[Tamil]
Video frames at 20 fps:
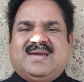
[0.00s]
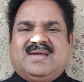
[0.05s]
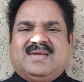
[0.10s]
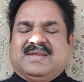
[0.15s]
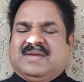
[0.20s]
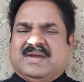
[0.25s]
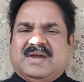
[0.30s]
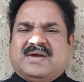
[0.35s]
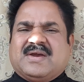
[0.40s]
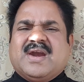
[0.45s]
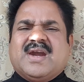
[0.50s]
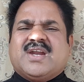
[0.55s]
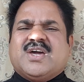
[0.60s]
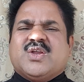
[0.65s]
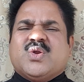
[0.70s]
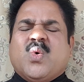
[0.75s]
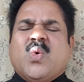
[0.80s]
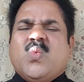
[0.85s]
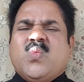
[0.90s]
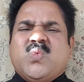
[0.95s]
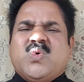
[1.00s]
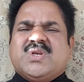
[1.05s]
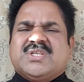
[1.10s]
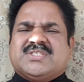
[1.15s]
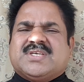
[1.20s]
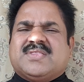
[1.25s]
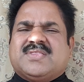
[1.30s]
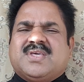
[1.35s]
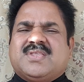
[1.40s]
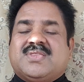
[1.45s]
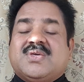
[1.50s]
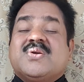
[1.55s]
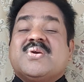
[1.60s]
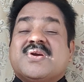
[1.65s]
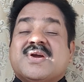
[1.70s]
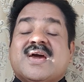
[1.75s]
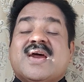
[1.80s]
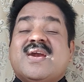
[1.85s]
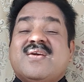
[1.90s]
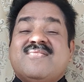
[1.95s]
நீங்கள் கேட்குற ஒவ்வொரு
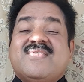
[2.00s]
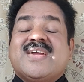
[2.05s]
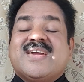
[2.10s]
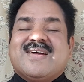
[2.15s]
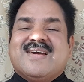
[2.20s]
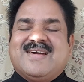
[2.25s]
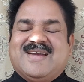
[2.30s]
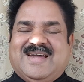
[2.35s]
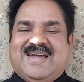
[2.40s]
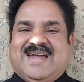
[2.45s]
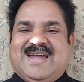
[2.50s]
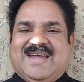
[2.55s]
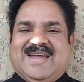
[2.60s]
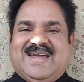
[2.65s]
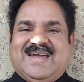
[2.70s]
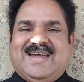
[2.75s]
சத்தியத்தையும் கேள்வி கேளுங்க